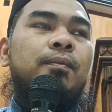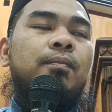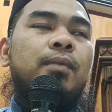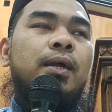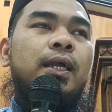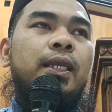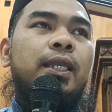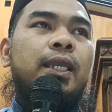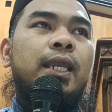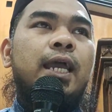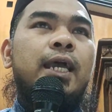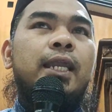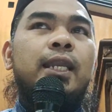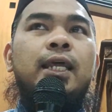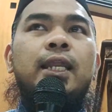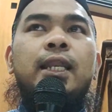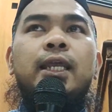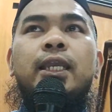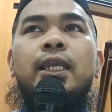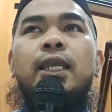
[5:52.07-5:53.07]
bagi
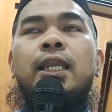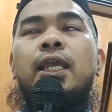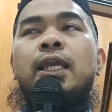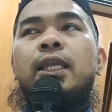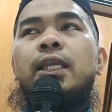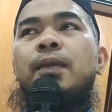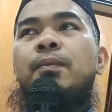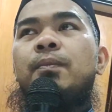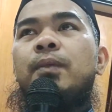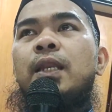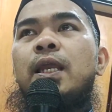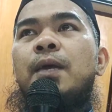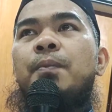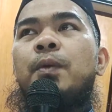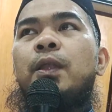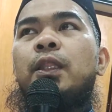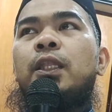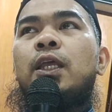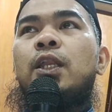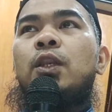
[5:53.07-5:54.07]
anak laki-laki
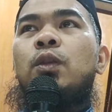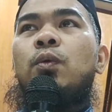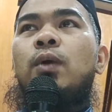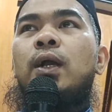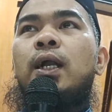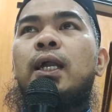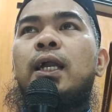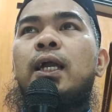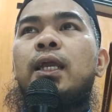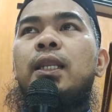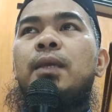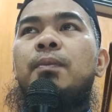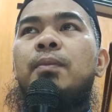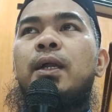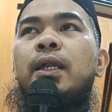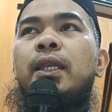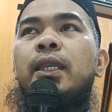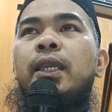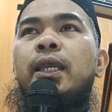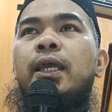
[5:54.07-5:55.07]
mendapatkan dua kali
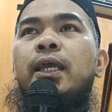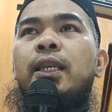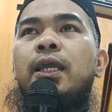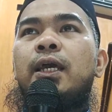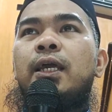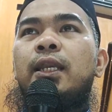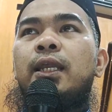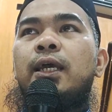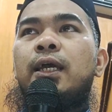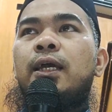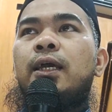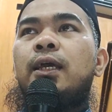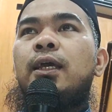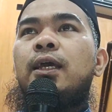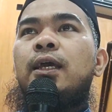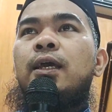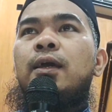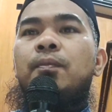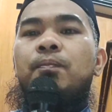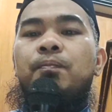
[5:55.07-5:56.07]
bagian anak
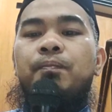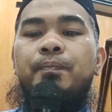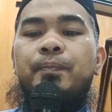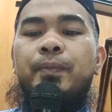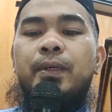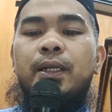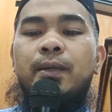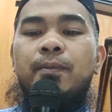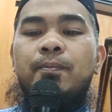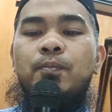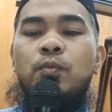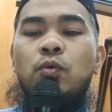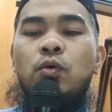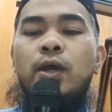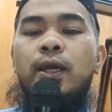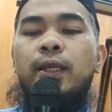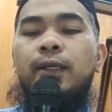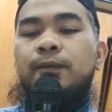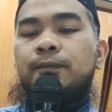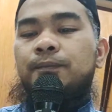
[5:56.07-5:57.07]

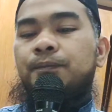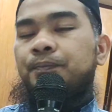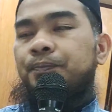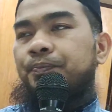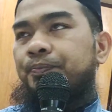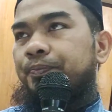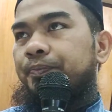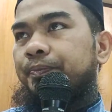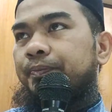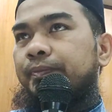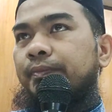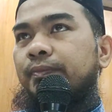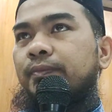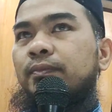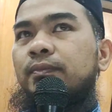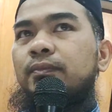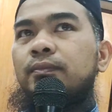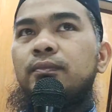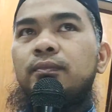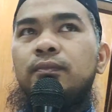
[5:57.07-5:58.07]
perempuan
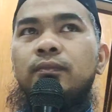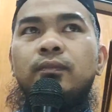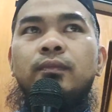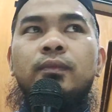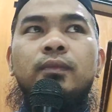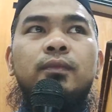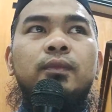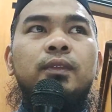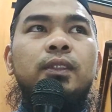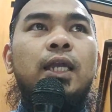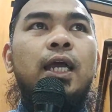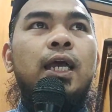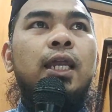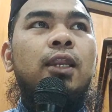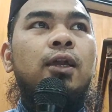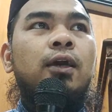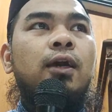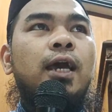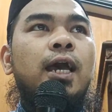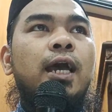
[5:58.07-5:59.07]

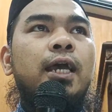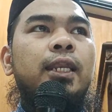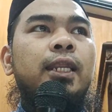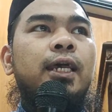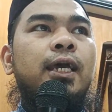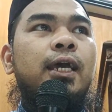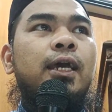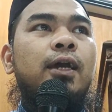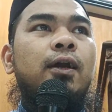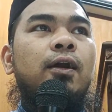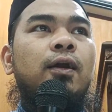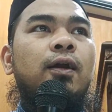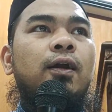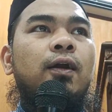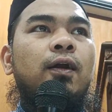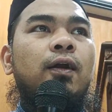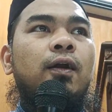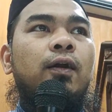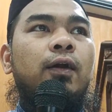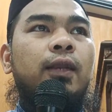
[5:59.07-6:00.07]
kalau ada
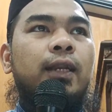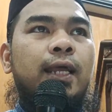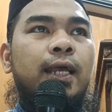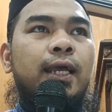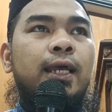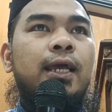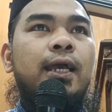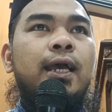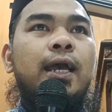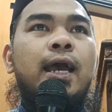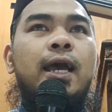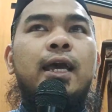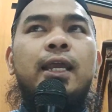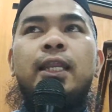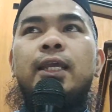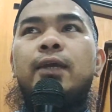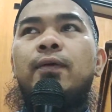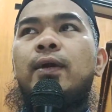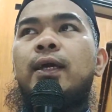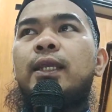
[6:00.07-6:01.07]
orang
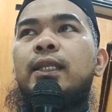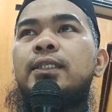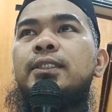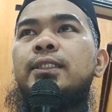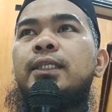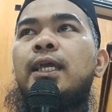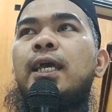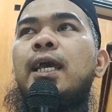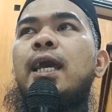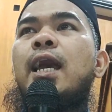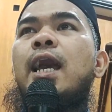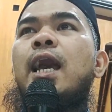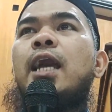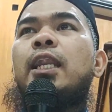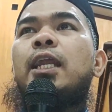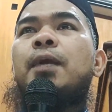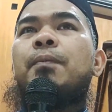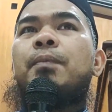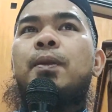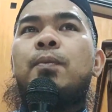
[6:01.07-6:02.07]
ahli warisnya
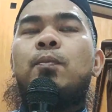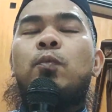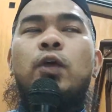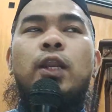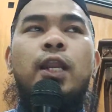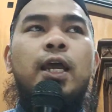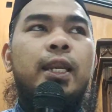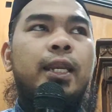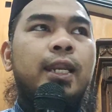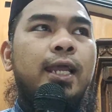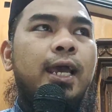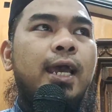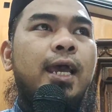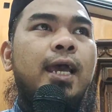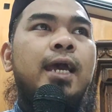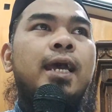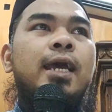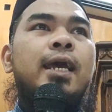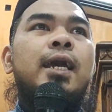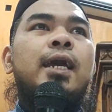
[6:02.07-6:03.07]
anak perempuan ada